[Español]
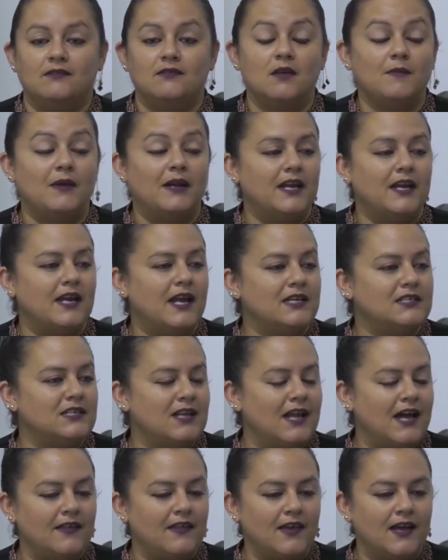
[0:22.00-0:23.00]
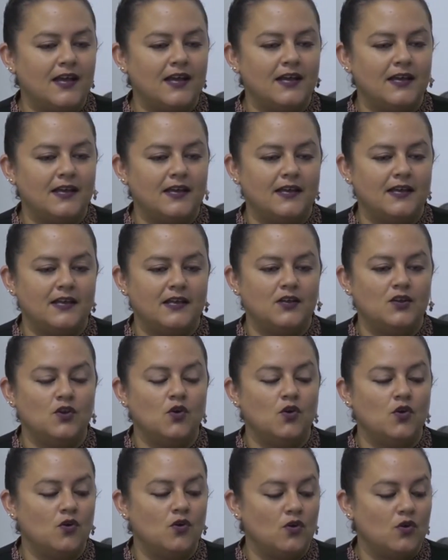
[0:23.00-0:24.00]
eh, de manera aislada, eh,
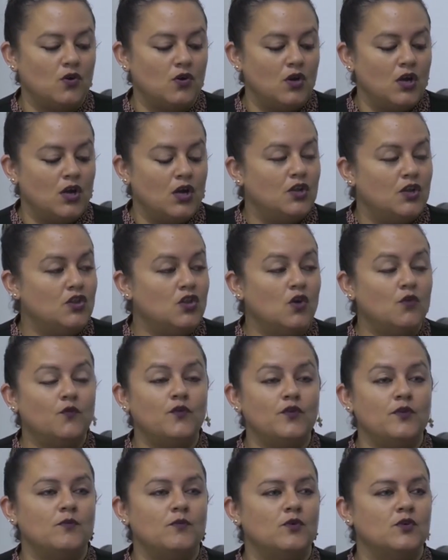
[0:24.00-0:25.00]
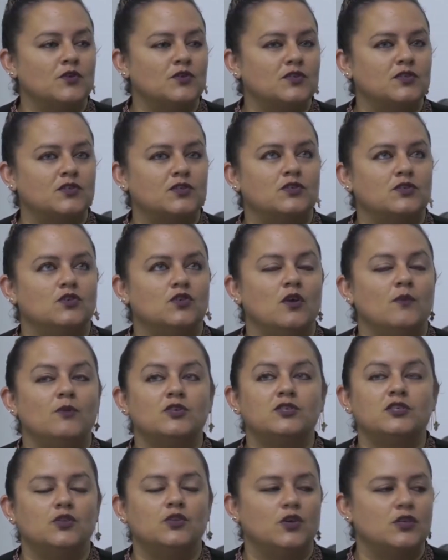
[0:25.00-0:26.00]
no, no fuimos,
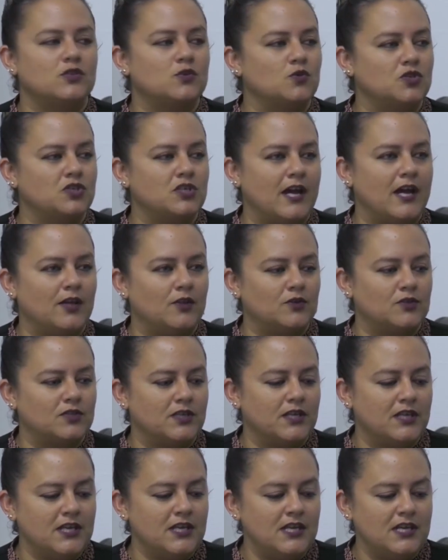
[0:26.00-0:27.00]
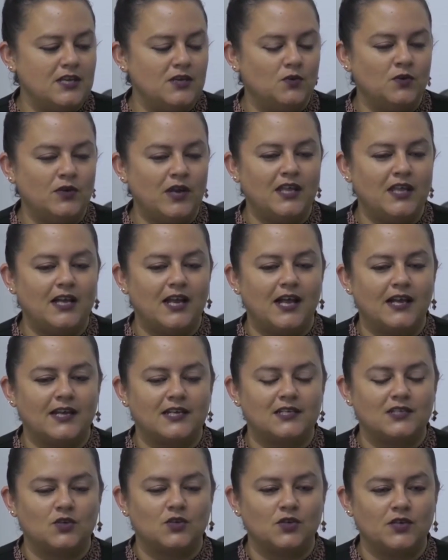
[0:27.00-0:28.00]
no hemos sido escuchados. Y una
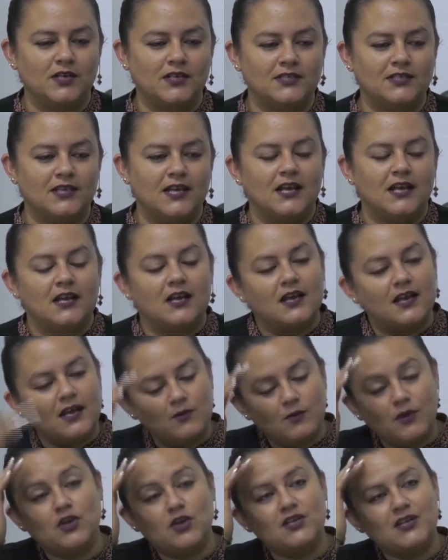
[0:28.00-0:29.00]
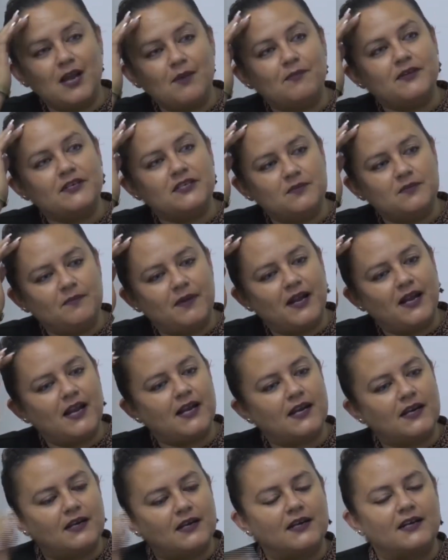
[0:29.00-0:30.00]
de las razones, bueno, es la
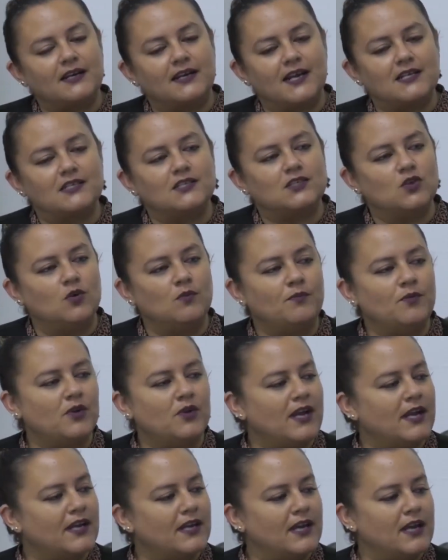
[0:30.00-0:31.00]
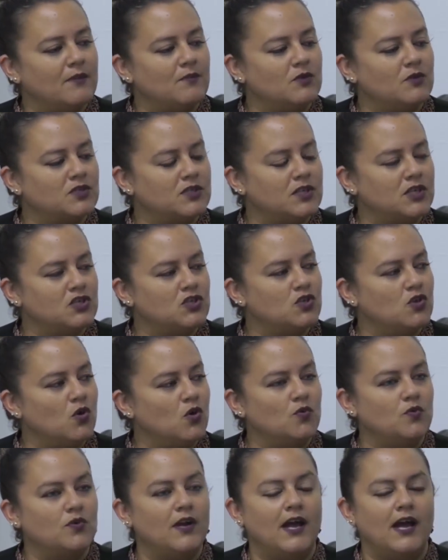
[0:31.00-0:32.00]
principal razón por la que hemos
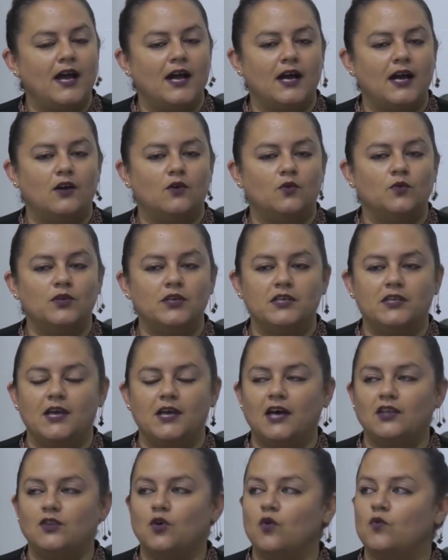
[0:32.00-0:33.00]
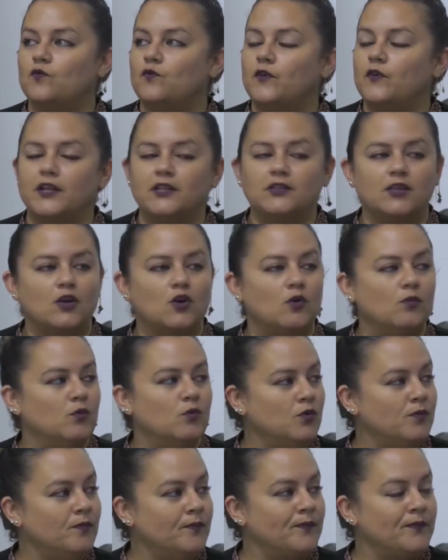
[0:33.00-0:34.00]
hecho una unidad o un
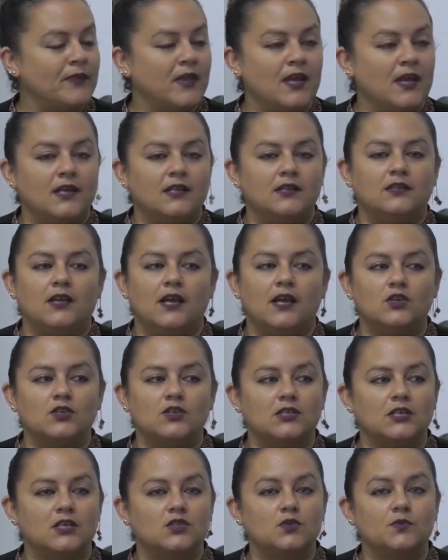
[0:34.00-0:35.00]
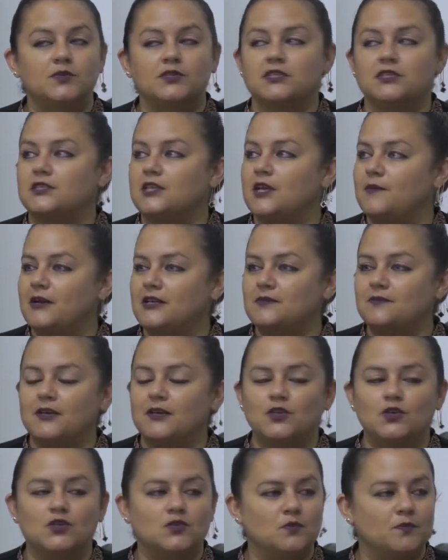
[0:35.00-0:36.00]
frente común de los tres
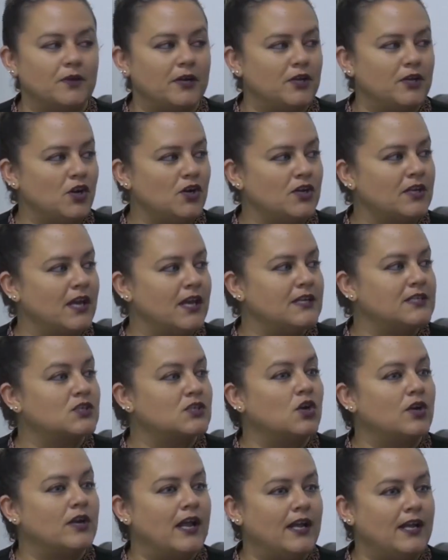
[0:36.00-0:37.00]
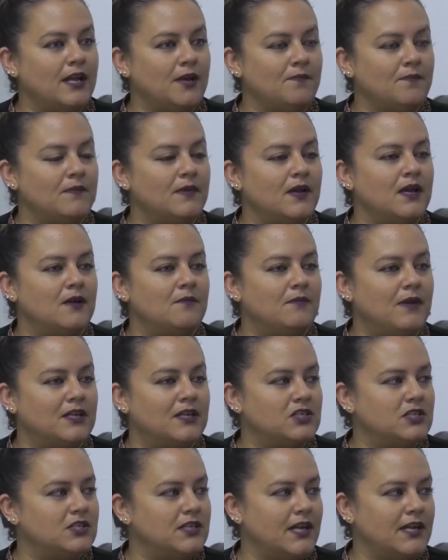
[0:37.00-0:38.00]
subsistemas medio superior, que es CONALEP,
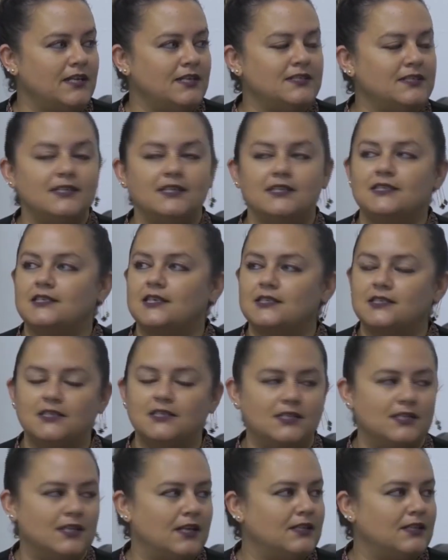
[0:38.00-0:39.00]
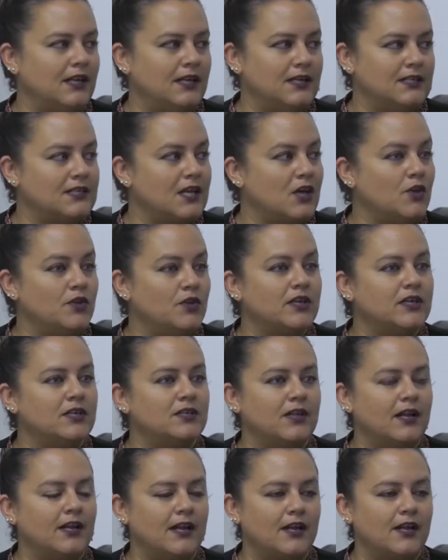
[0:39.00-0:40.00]
Bachilleres y CECITE del
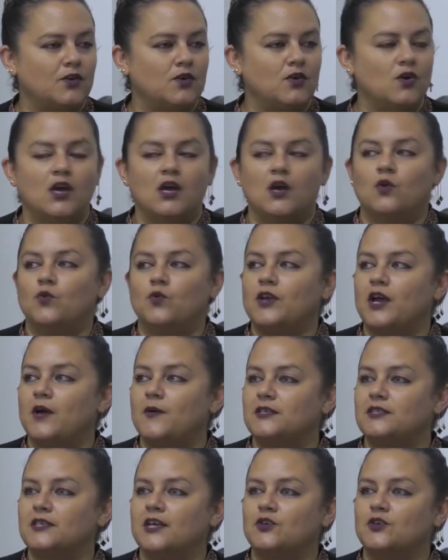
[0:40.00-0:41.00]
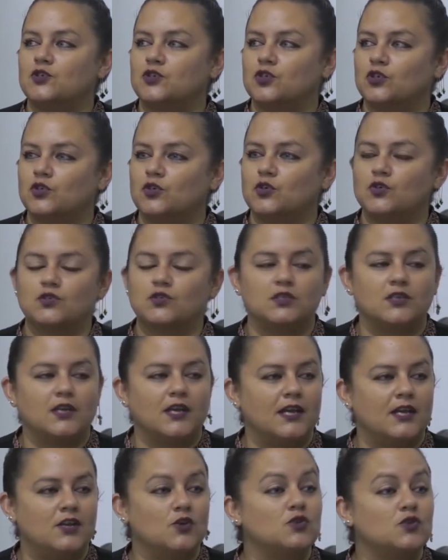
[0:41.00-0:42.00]
estado de Quintana Roo. Una vez que
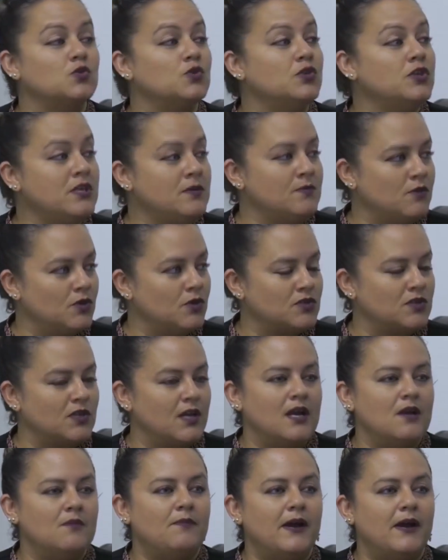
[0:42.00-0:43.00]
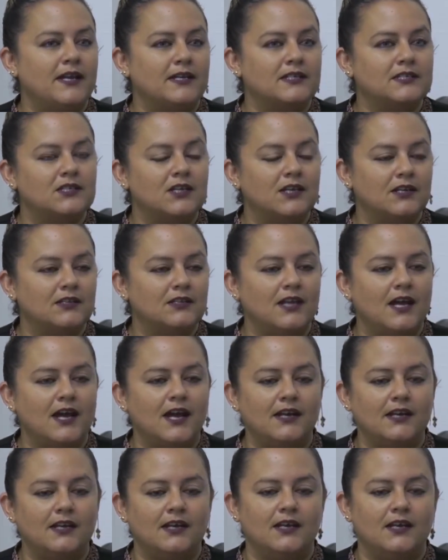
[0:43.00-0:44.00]
nosotros eh, nos unimos para
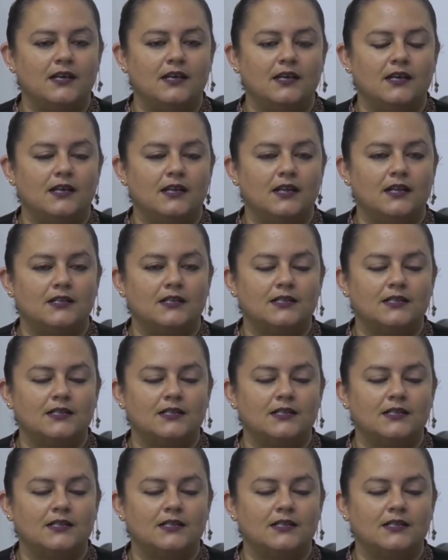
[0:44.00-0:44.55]
externar